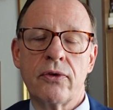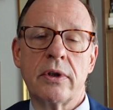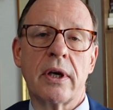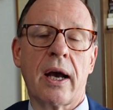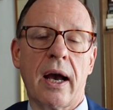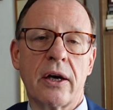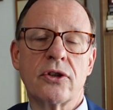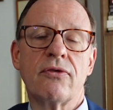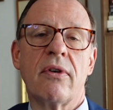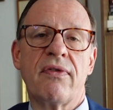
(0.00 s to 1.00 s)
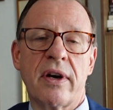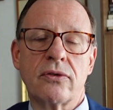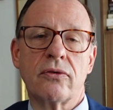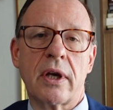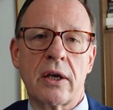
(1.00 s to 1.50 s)
für die hierarchische
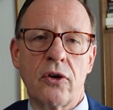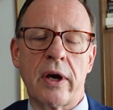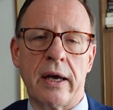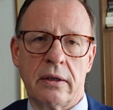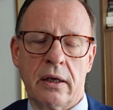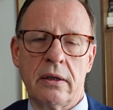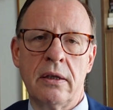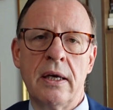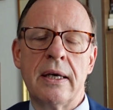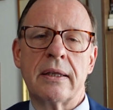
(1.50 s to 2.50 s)
Verfassung der Kirche eintreten.